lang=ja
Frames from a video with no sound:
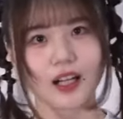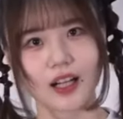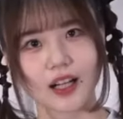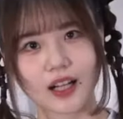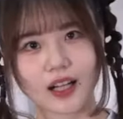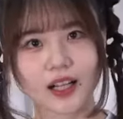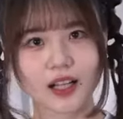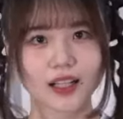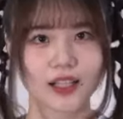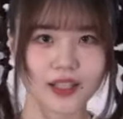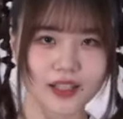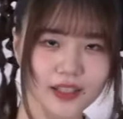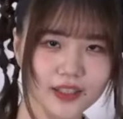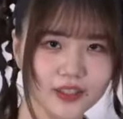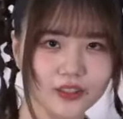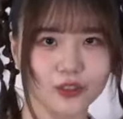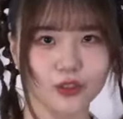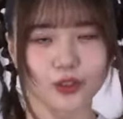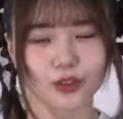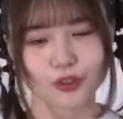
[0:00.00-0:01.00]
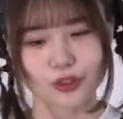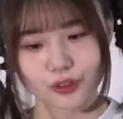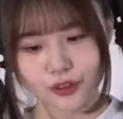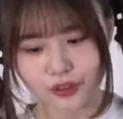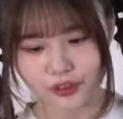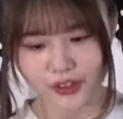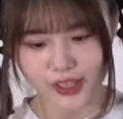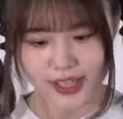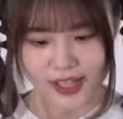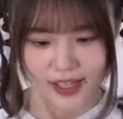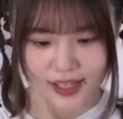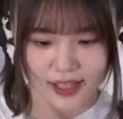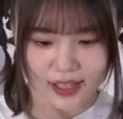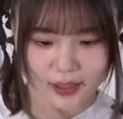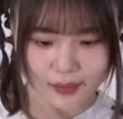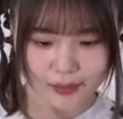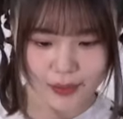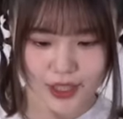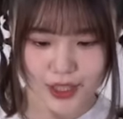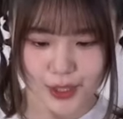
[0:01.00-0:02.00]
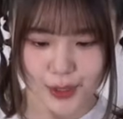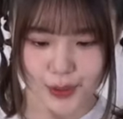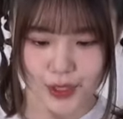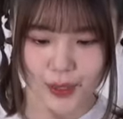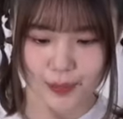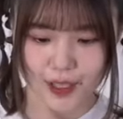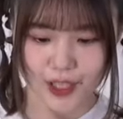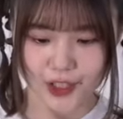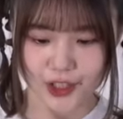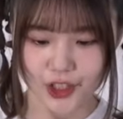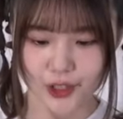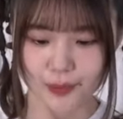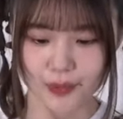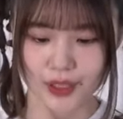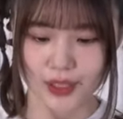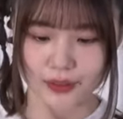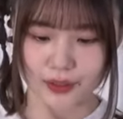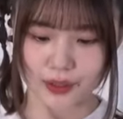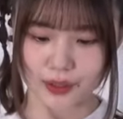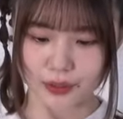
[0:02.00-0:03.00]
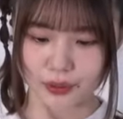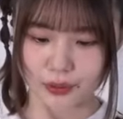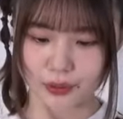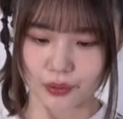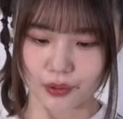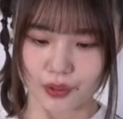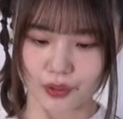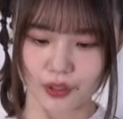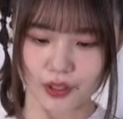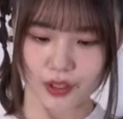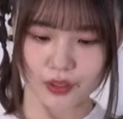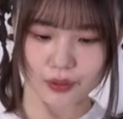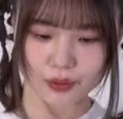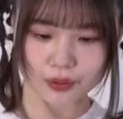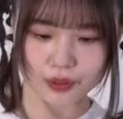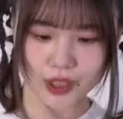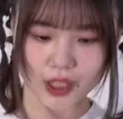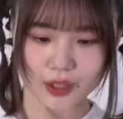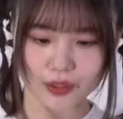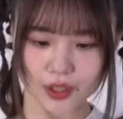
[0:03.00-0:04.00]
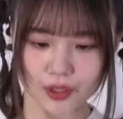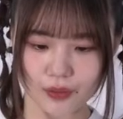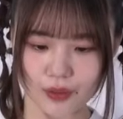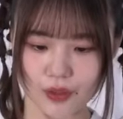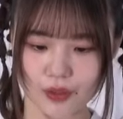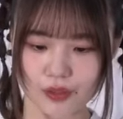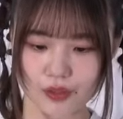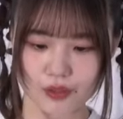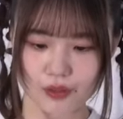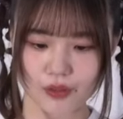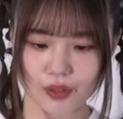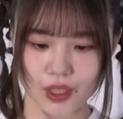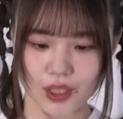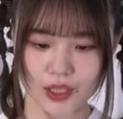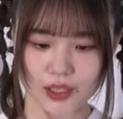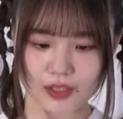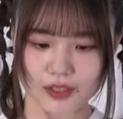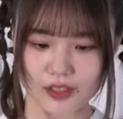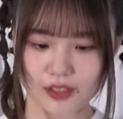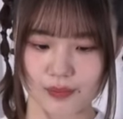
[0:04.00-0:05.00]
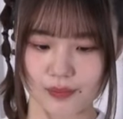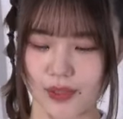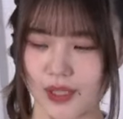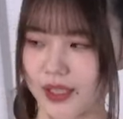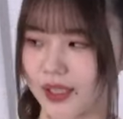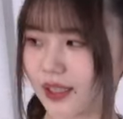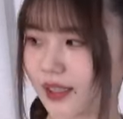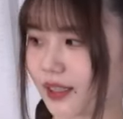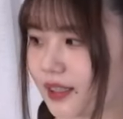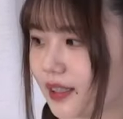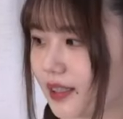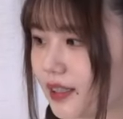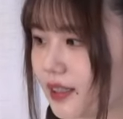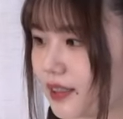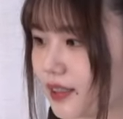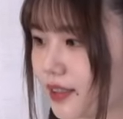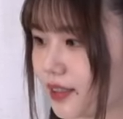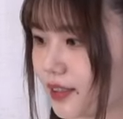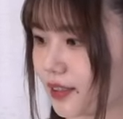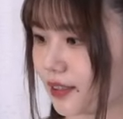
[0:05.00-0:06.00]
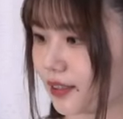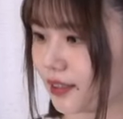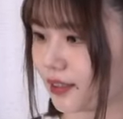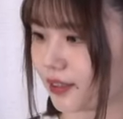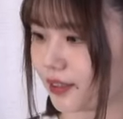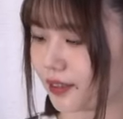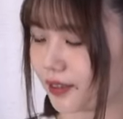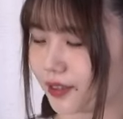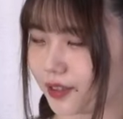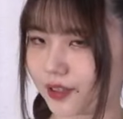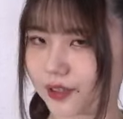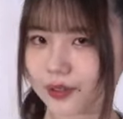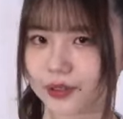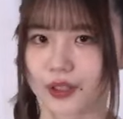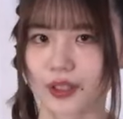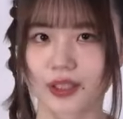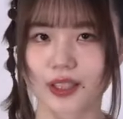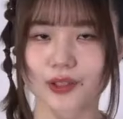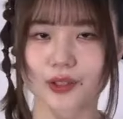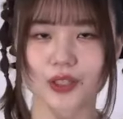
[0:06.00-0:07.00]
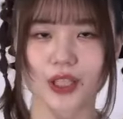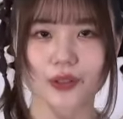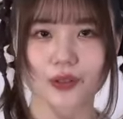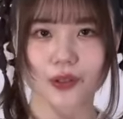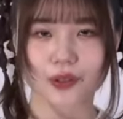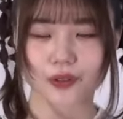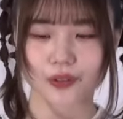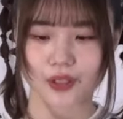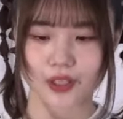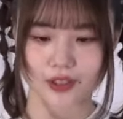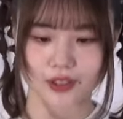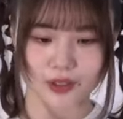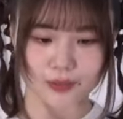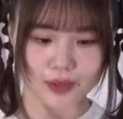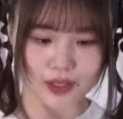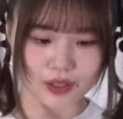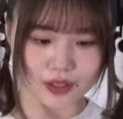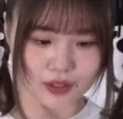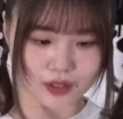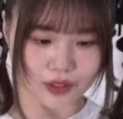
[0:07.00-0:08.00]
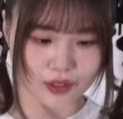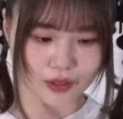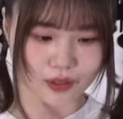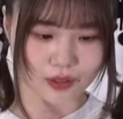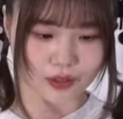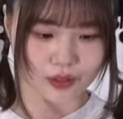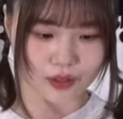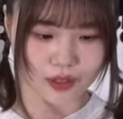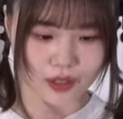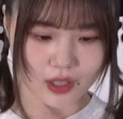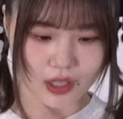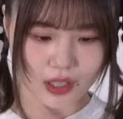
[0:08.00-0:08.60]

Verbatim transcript: はい、ということでまずは番組宛てに届いているお便りを紹介します。ふつおたなどなど読んでいきますよ。